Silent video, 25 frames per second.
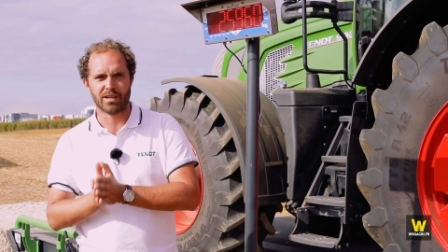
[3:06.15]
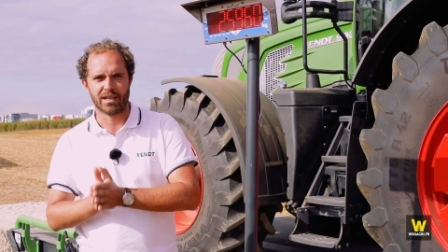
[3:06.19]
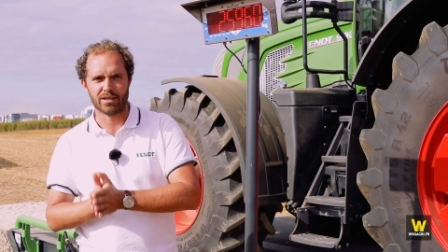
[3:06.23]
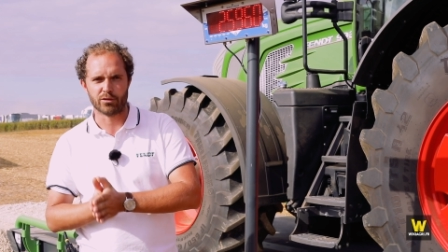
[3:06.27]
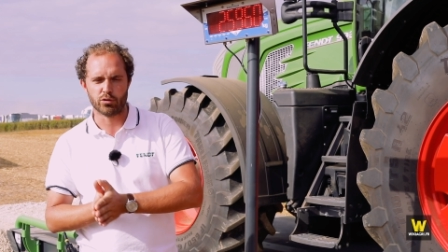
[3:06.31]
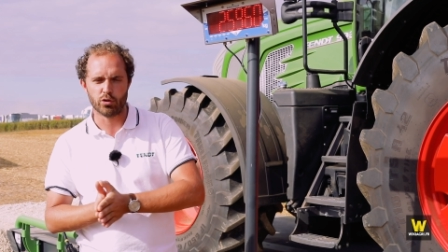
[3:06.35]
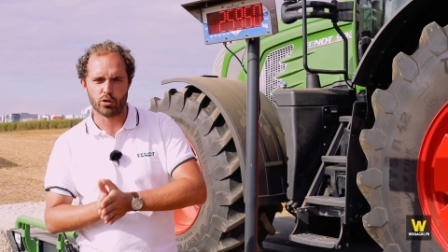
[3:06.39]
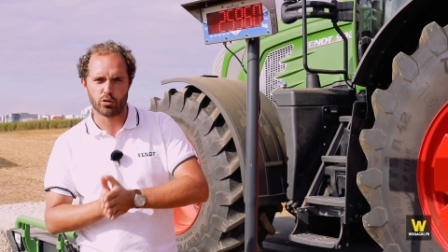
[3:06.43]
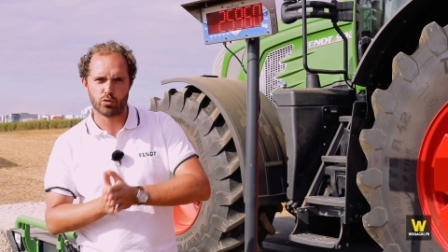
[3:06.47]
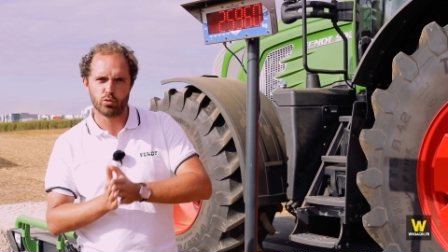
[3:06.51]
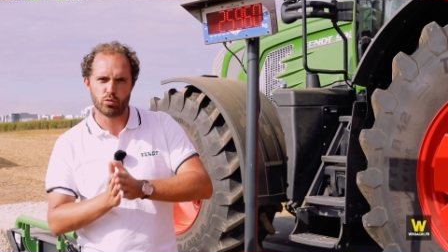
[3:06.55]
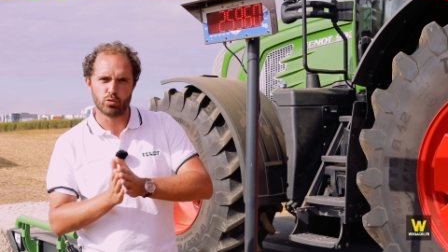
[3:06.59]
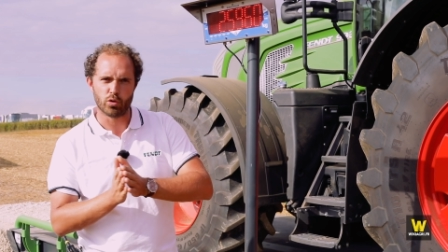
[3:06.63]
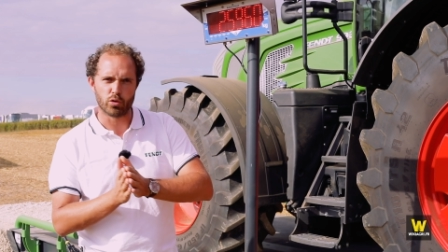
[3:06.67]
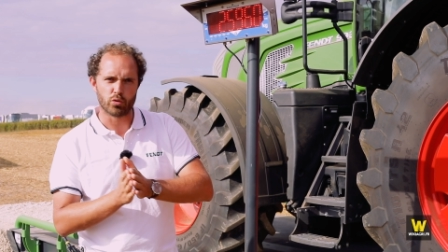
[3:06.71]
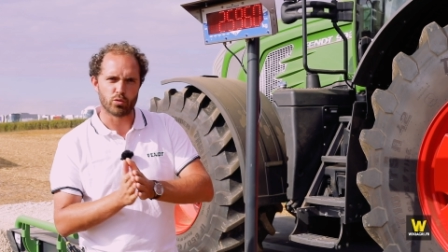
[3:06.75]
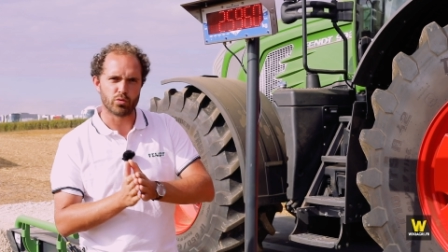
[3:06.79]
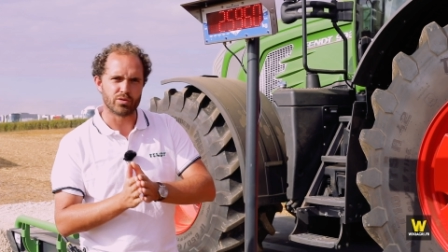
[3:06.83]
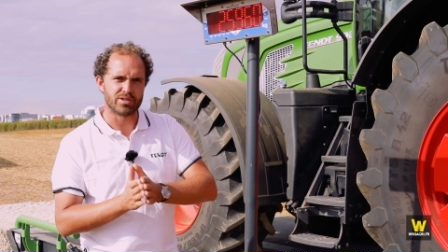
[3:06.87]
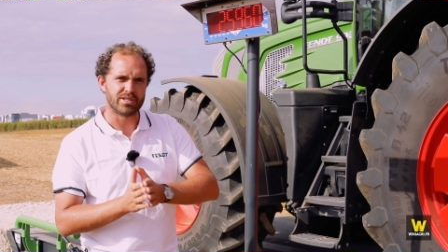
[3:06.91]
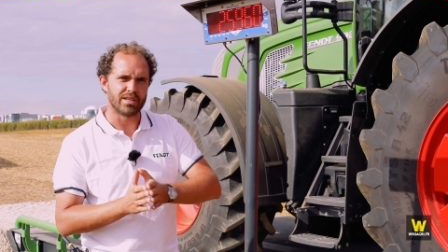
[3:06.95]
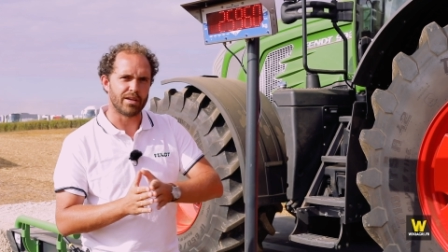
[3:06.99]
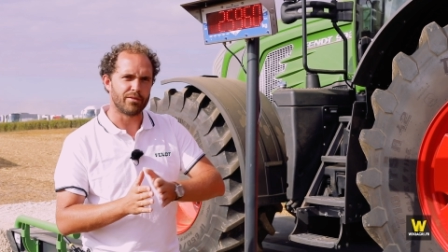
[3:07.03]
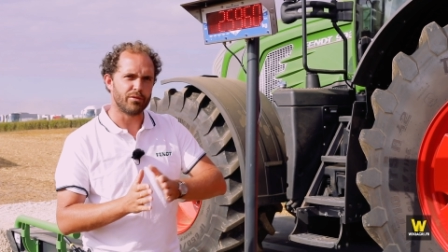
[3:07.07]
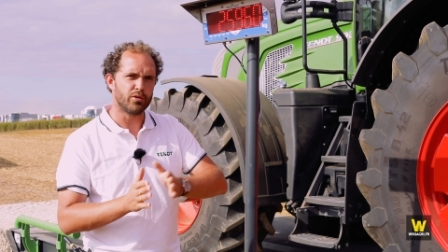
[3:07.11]
tracteur tout en
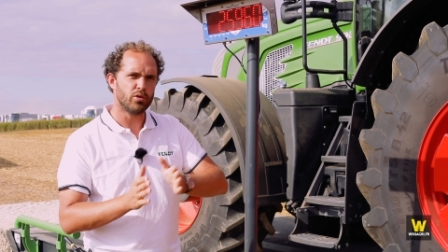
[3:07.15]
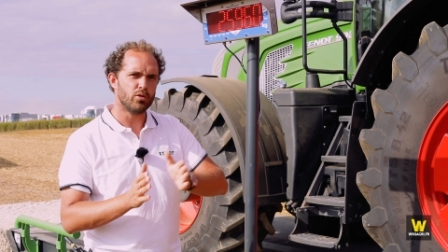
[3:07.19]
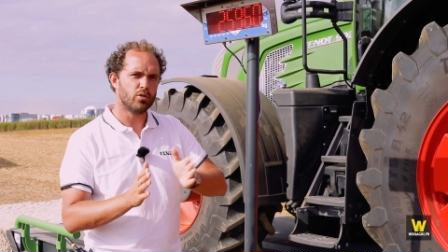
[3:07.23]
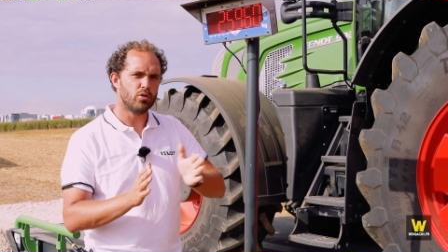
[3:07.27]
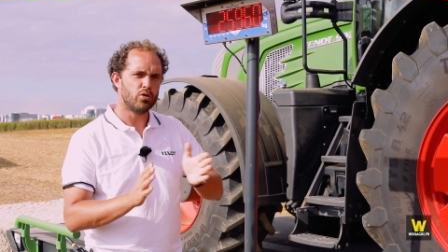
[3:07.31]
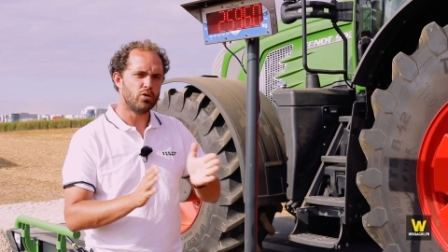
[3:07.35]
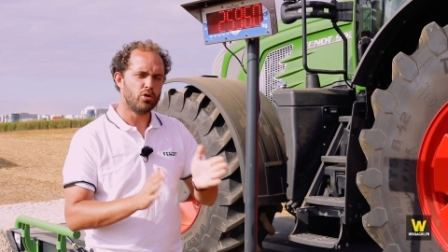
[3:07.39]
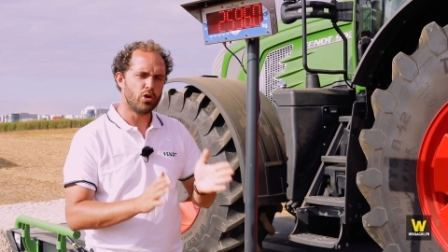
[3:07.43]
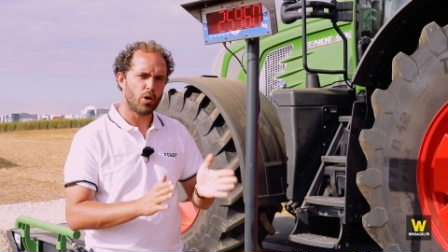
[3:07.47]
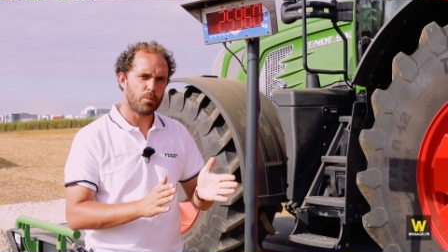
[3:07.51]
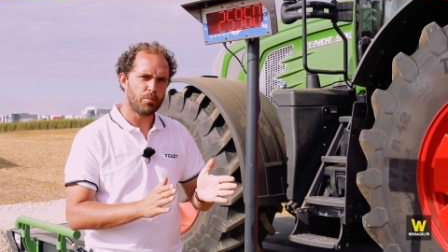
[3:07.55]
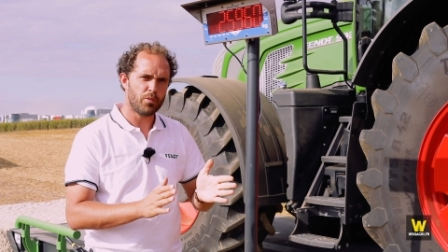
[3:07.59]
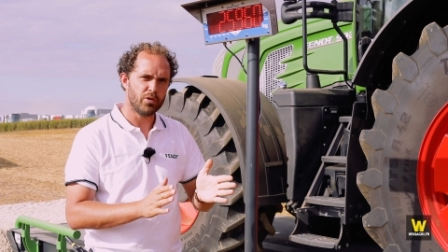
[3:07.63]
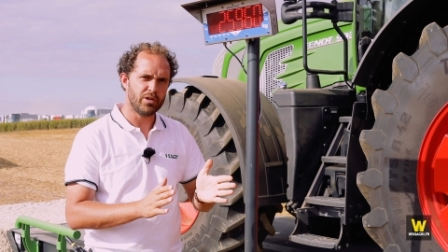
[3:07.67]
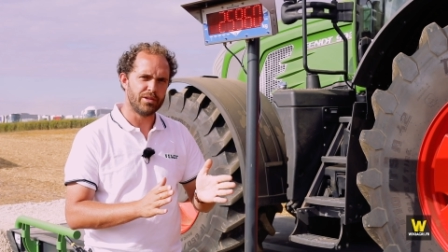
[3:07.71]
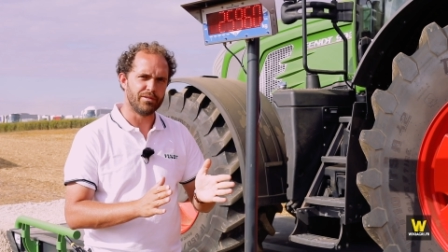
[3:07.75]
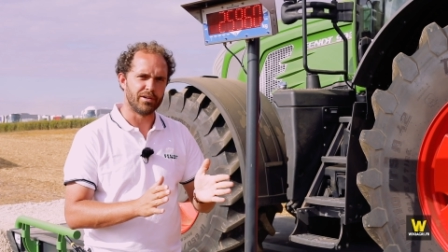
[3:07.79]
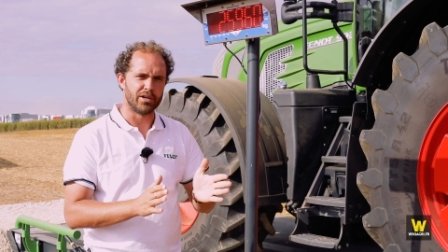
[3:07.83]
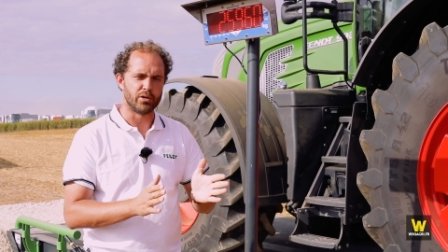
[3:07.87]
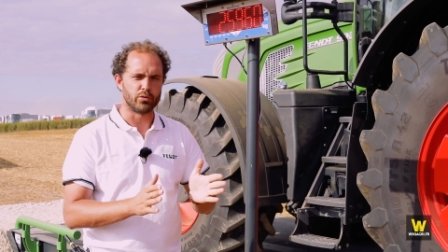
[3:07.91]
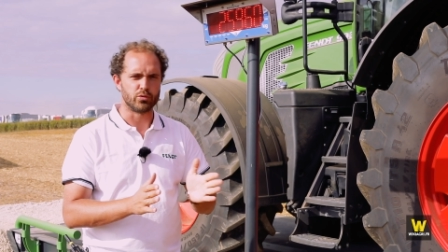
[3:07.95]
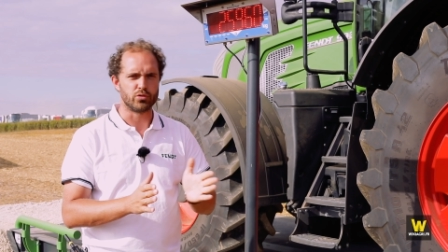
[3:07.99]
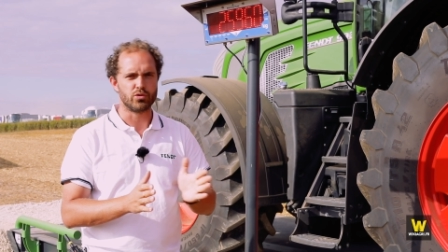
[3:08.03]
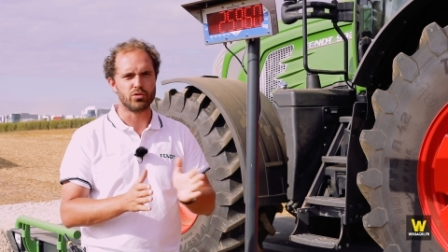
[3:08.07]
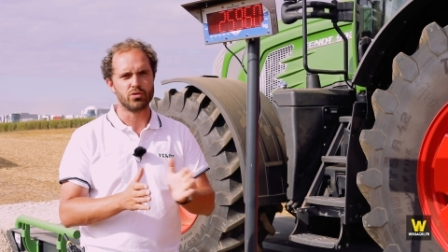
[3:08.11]
conservant leur
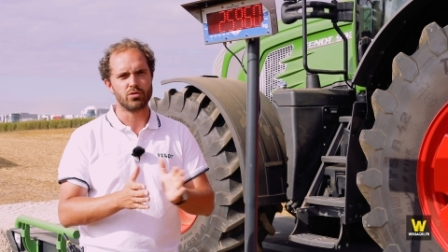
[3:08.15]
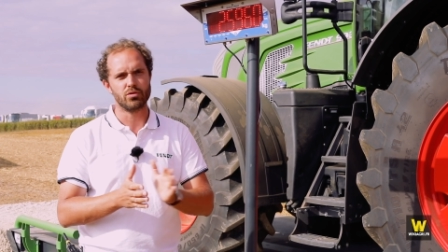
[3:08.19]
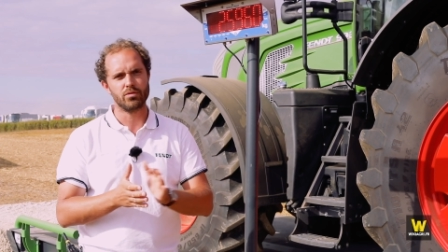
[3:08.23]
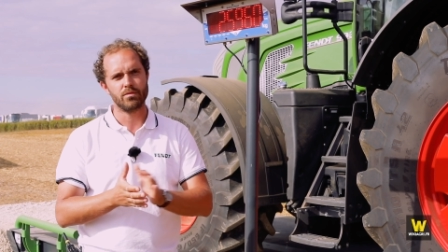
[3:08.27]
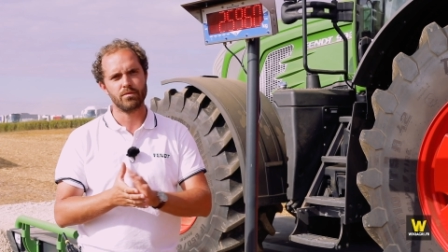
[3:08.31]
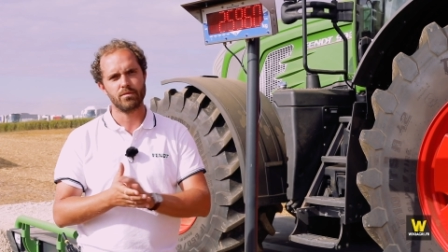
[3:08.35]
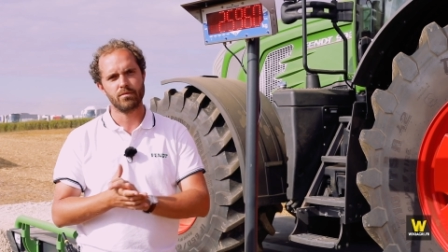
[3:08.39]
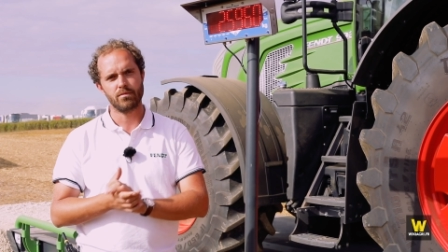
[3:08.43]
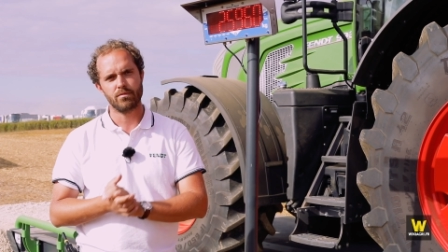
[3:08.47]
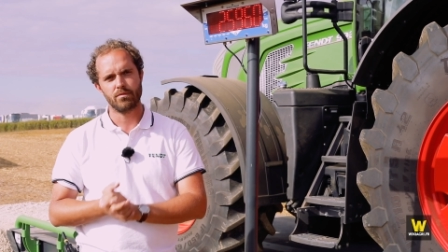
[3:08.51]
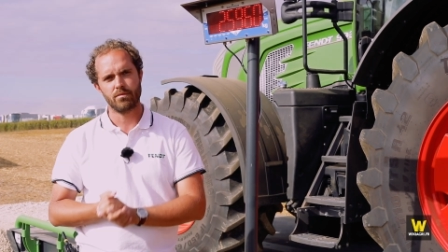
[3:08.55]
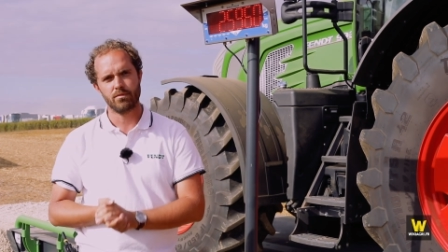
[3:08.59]
polyvalence.